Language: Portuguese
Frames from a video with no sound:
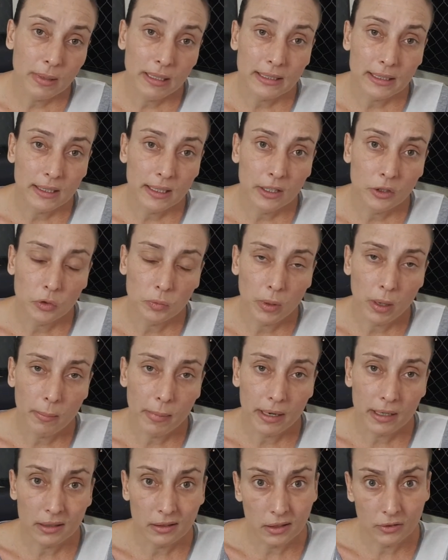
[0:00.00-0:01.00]
mas seria super
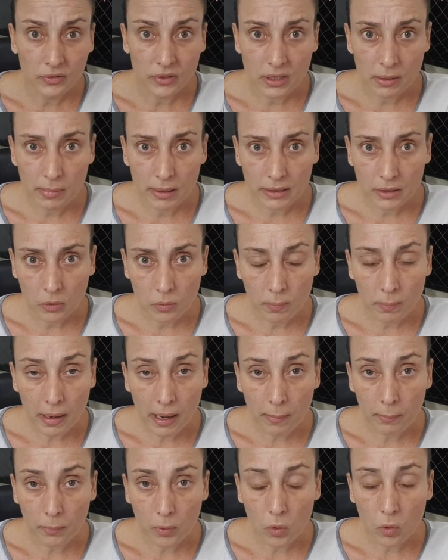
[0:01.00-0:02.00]
bacana você bater um
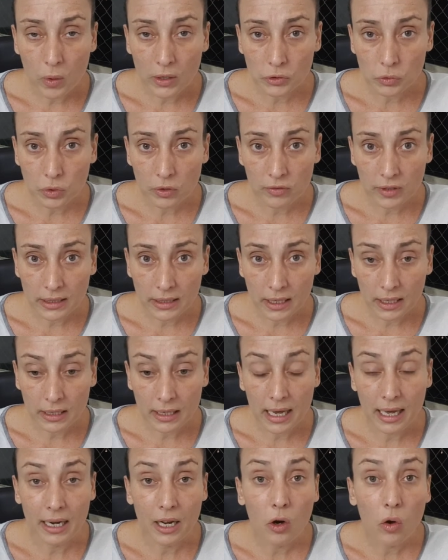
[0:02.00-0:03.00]
papo com a sua
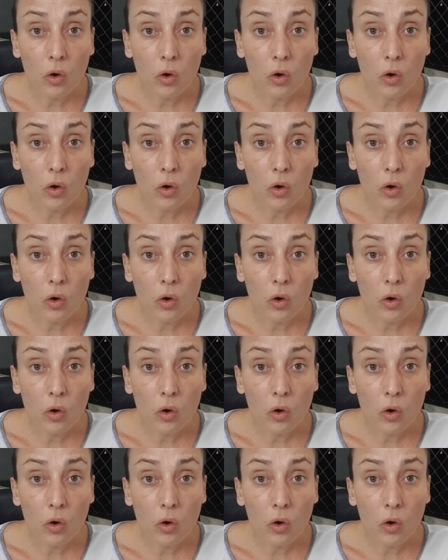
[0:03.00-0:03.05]
veterinária.